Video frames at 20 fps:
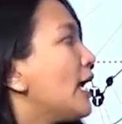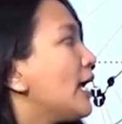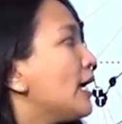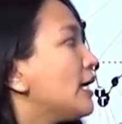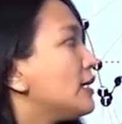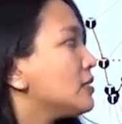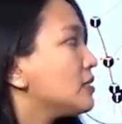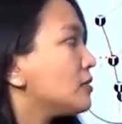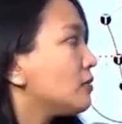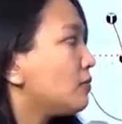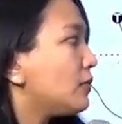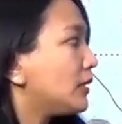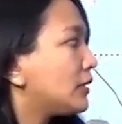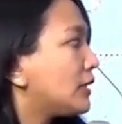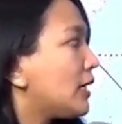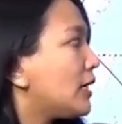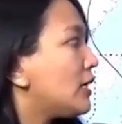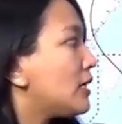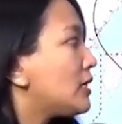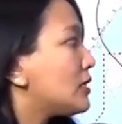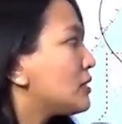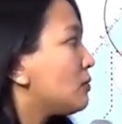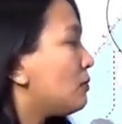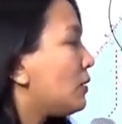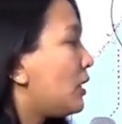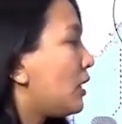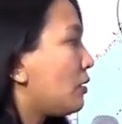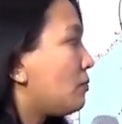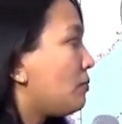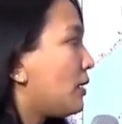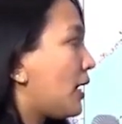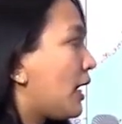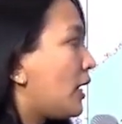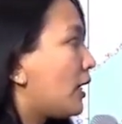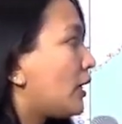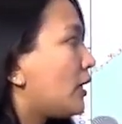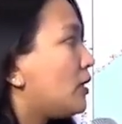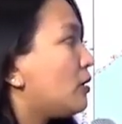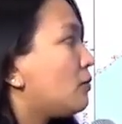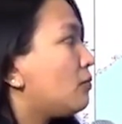And samantala, sa malaking
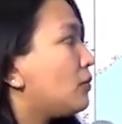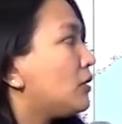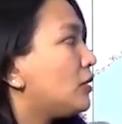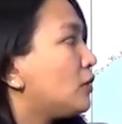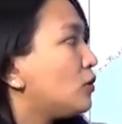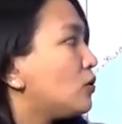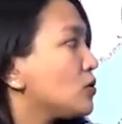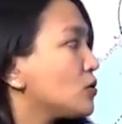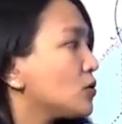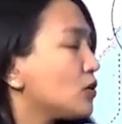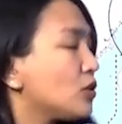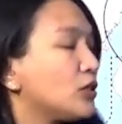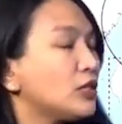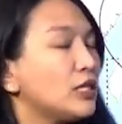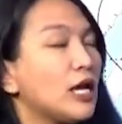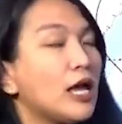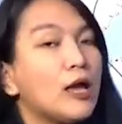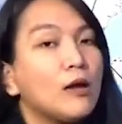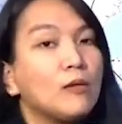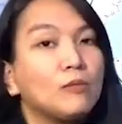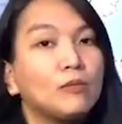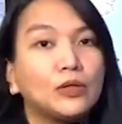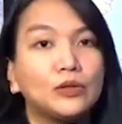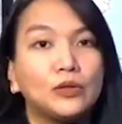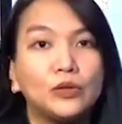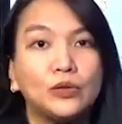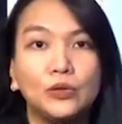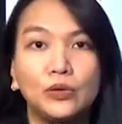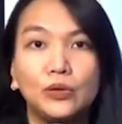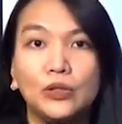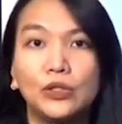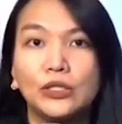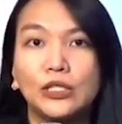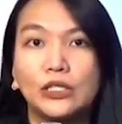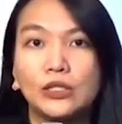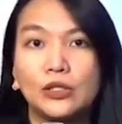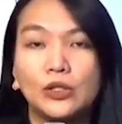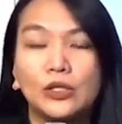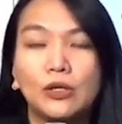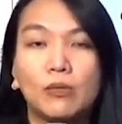bahagi naman ng Luzon, magdudulot
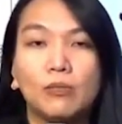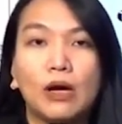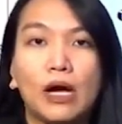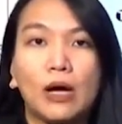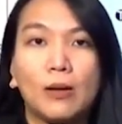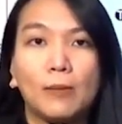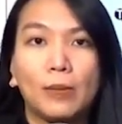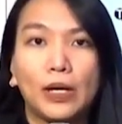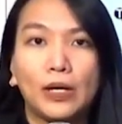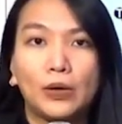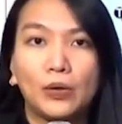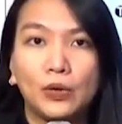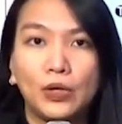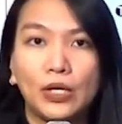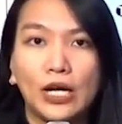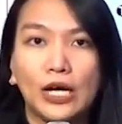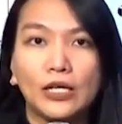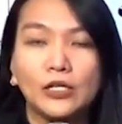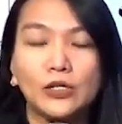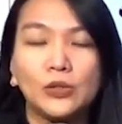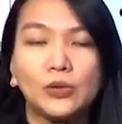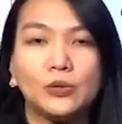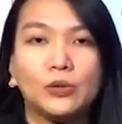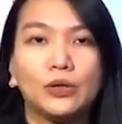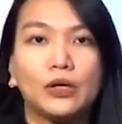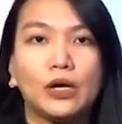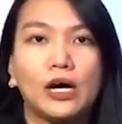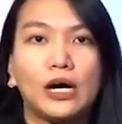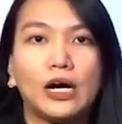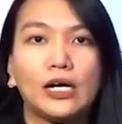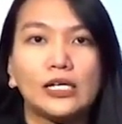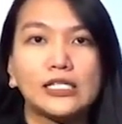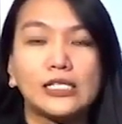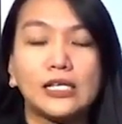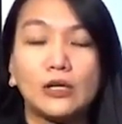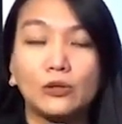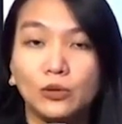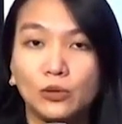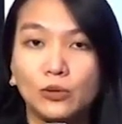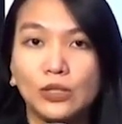ito ng mga pag-ulan. Yung uh,
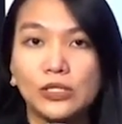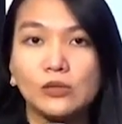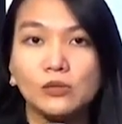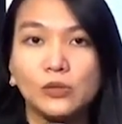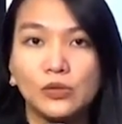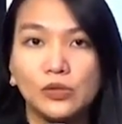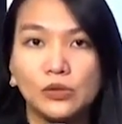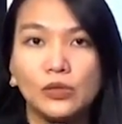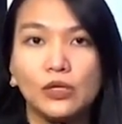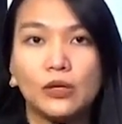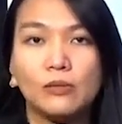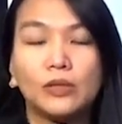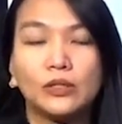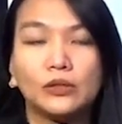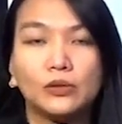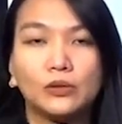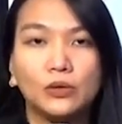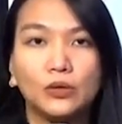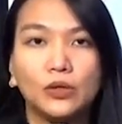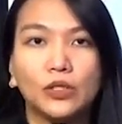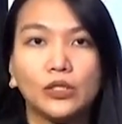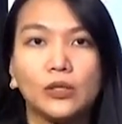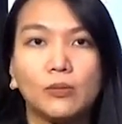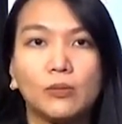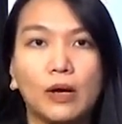southwest monsoon ang magdudulot